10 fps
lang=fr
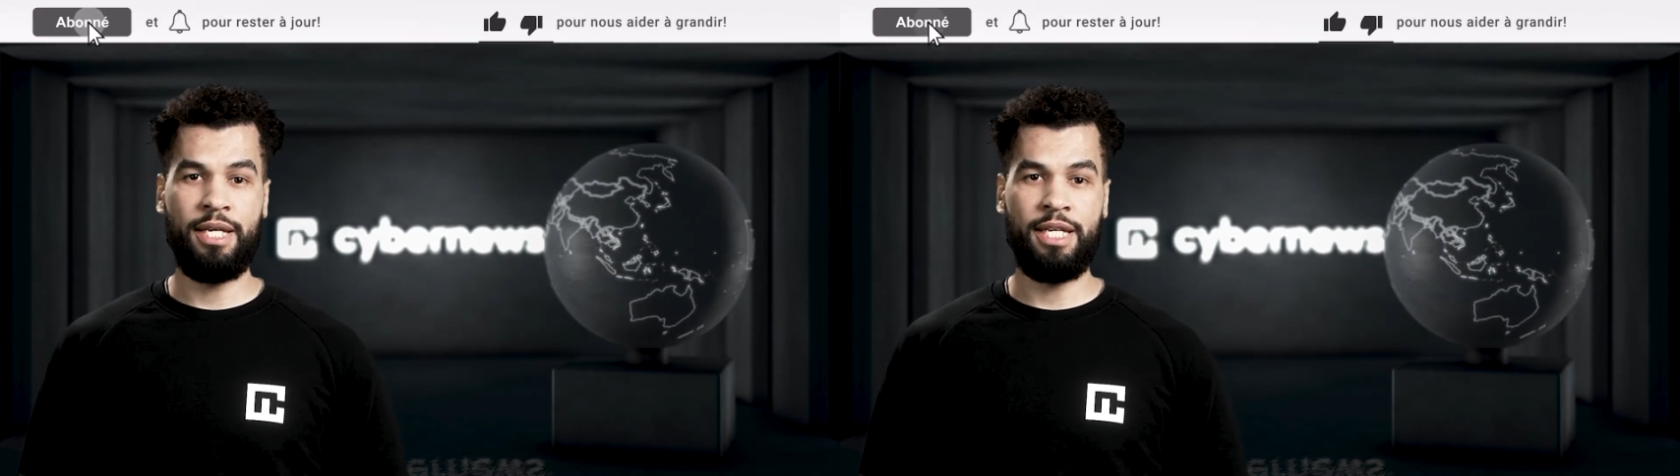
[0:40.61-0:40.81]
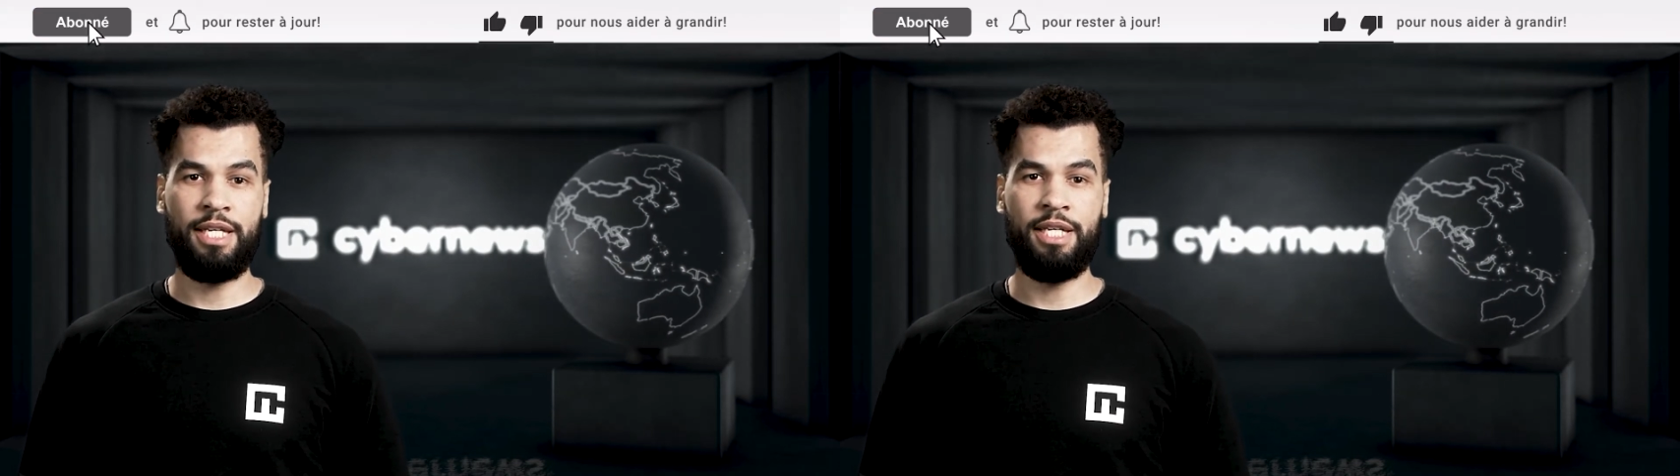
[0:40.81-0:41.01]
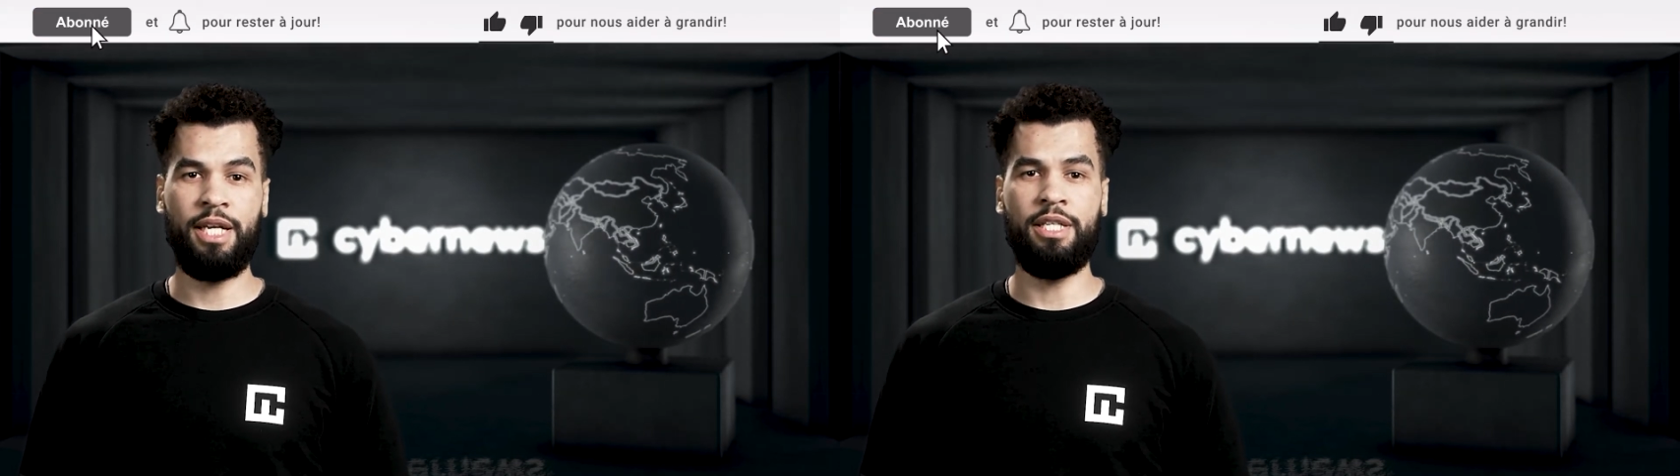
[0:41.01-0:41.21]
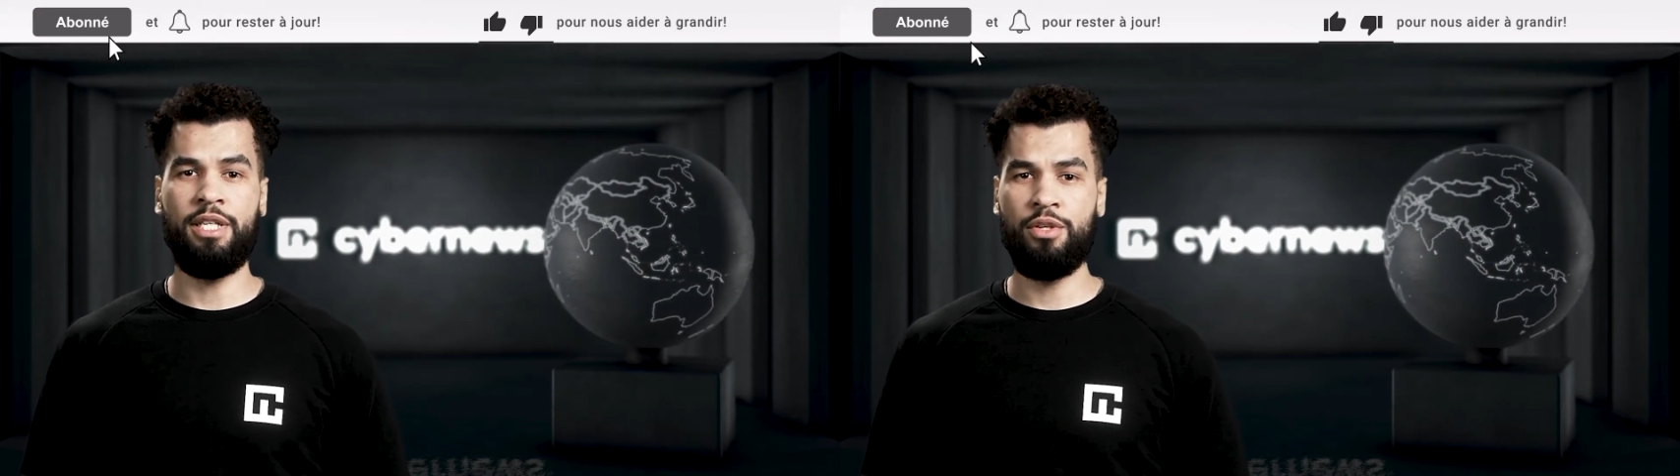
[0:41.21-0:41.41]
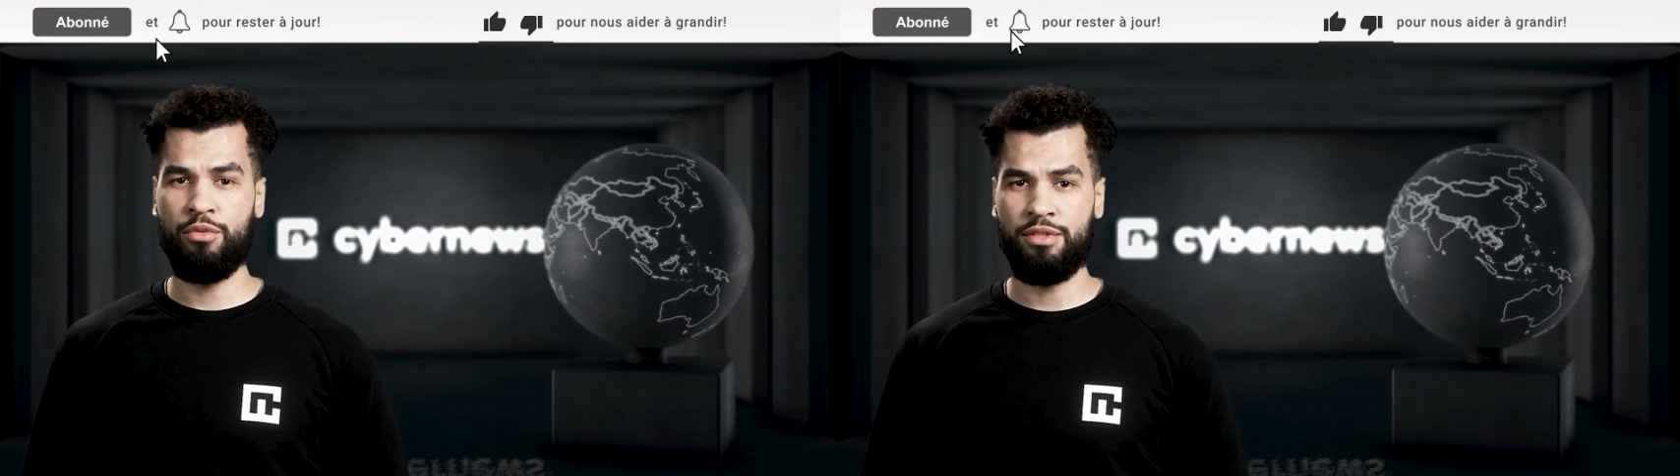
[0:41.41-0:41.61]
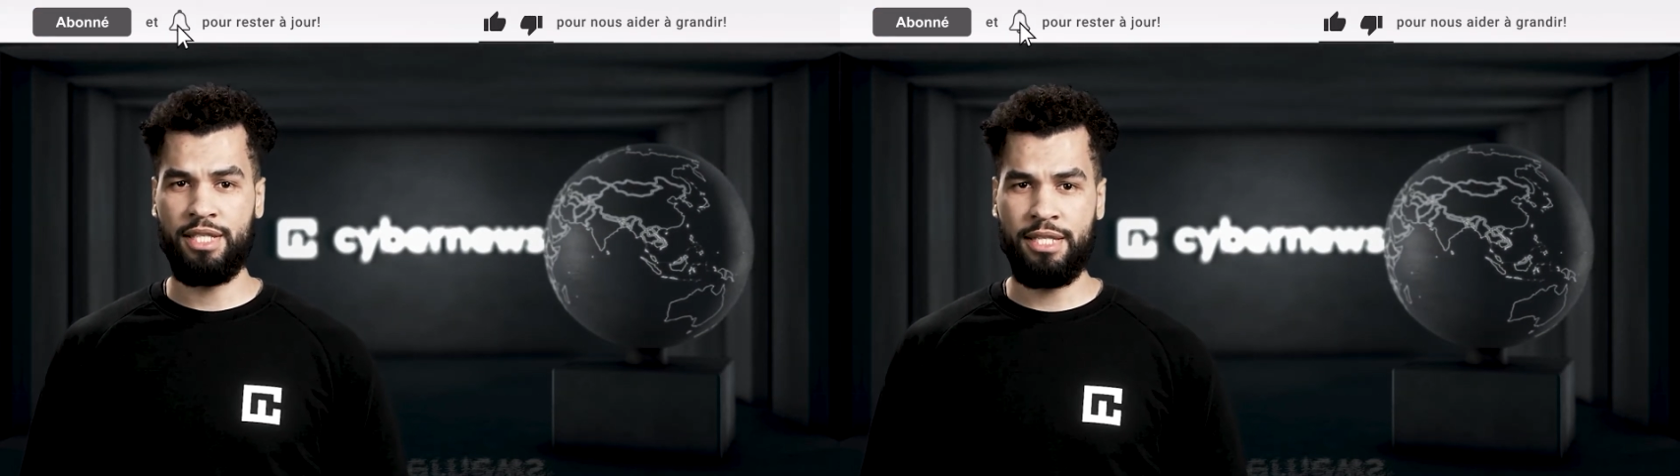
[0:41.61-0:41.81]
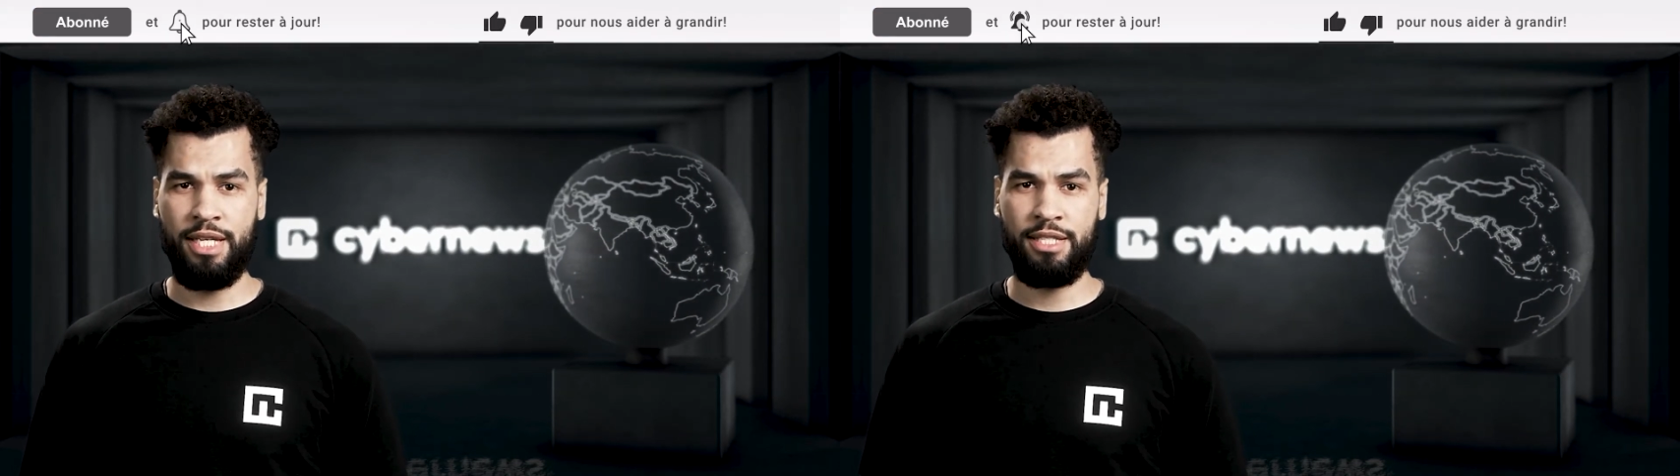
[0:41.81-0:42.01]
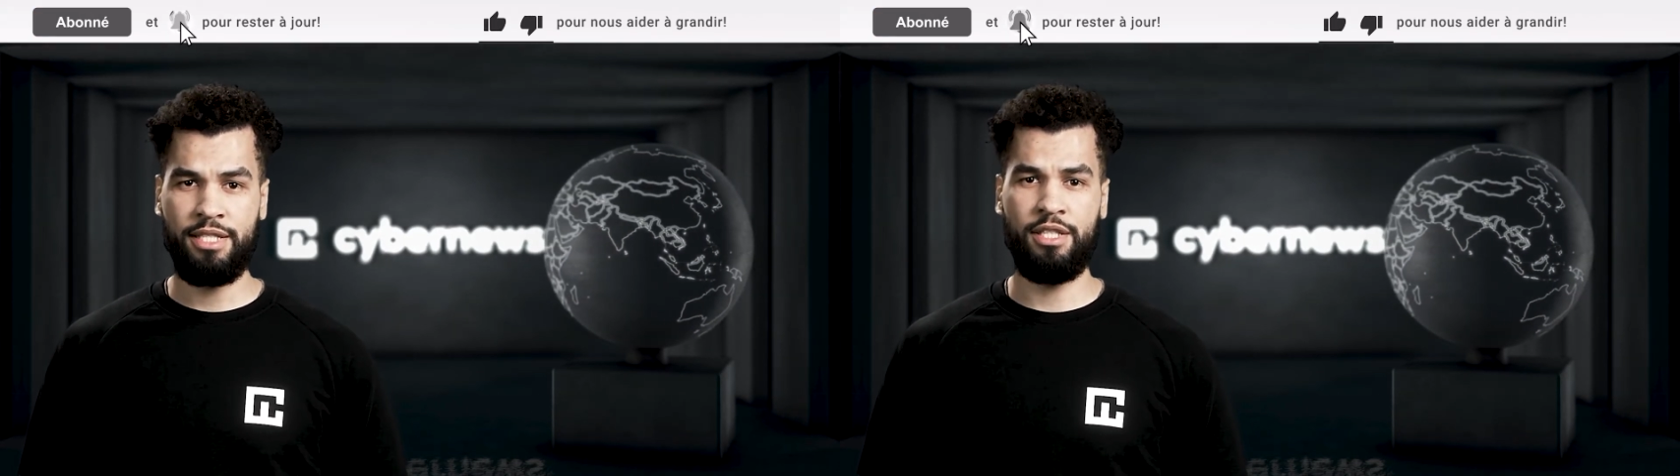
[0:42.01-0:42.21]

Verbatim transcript: il est clair que le concept a été